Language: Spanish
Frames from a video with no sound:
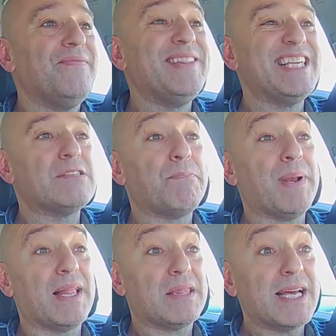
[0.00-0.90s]

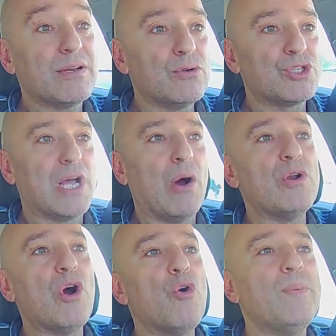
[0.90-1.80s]
desplazarnos a
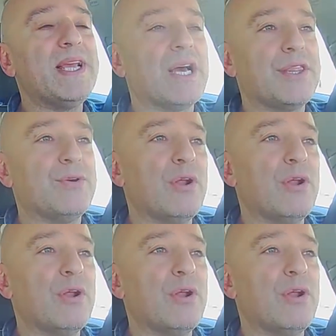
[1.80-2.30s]
una ubicación,